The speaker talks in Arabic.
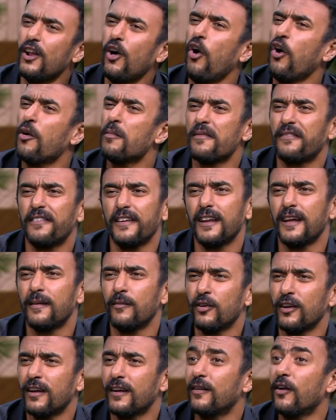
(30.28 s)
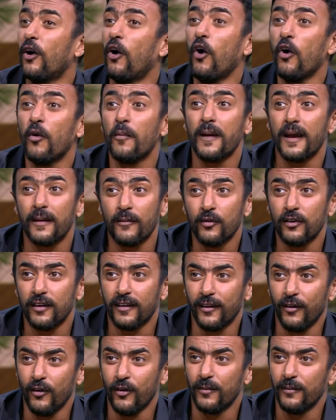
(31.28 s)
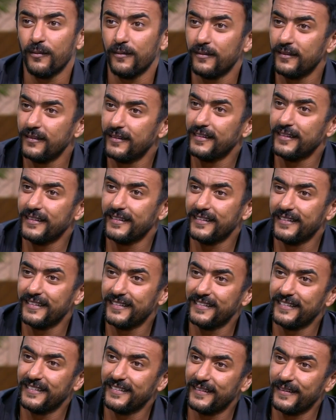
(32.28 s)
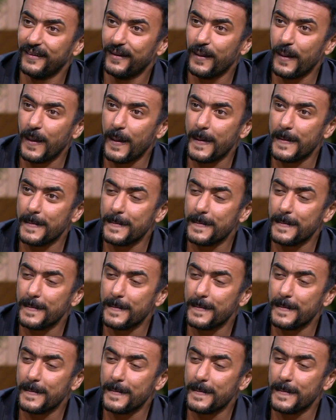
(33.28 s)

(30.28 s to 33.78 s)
يا تقول اسماء الحكم يا منى الحكم اوكي يا تقول